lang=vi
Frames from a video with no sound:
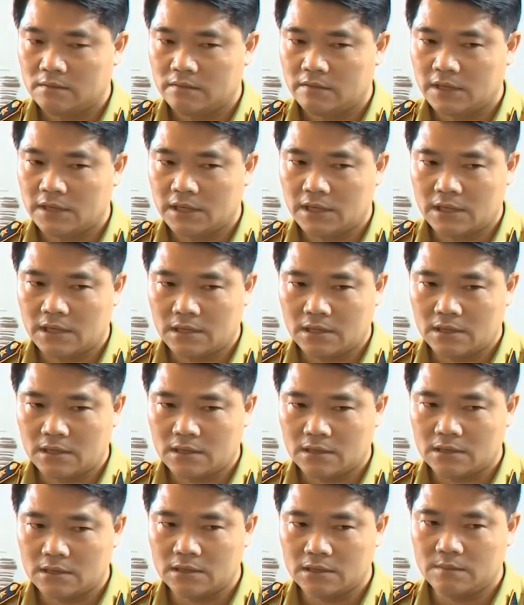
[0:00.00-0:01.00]

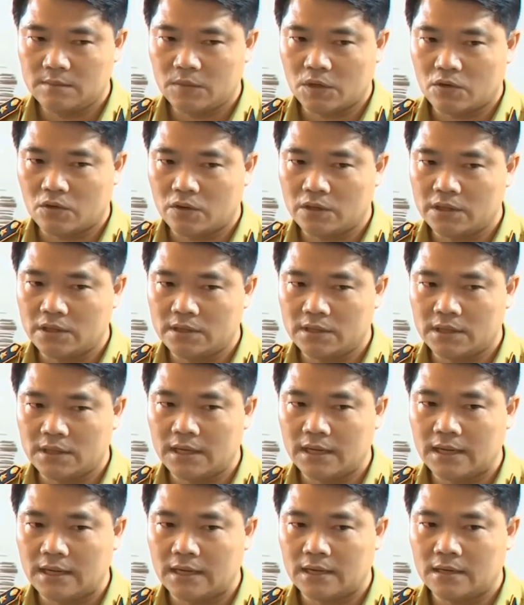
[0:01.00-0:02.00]
Và khi mà có đơn
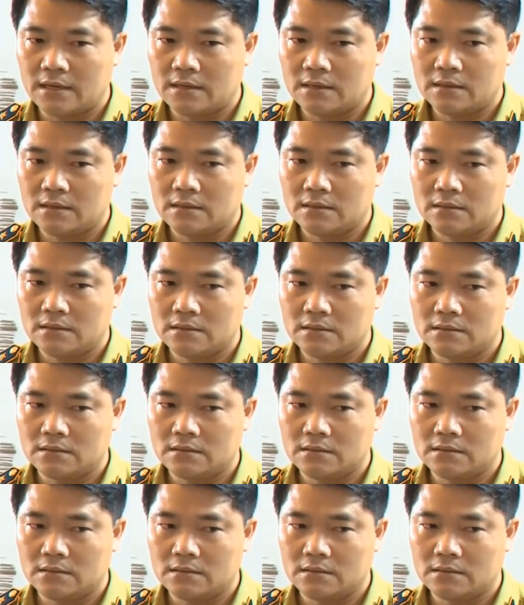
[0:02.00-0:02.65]
đặt hàng